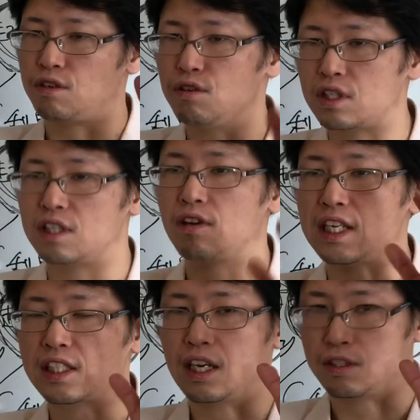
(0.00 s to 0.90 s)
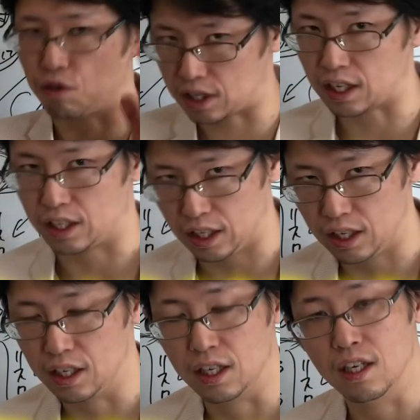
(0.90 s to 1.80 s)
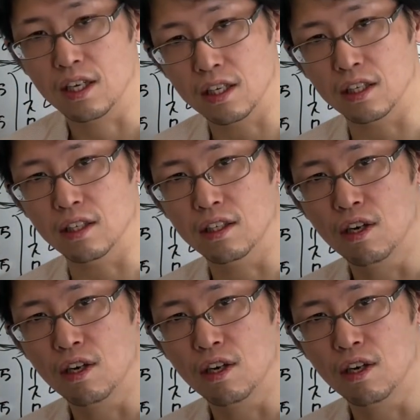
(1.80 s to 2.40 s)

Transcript: 旧式の価値観がそれだからね。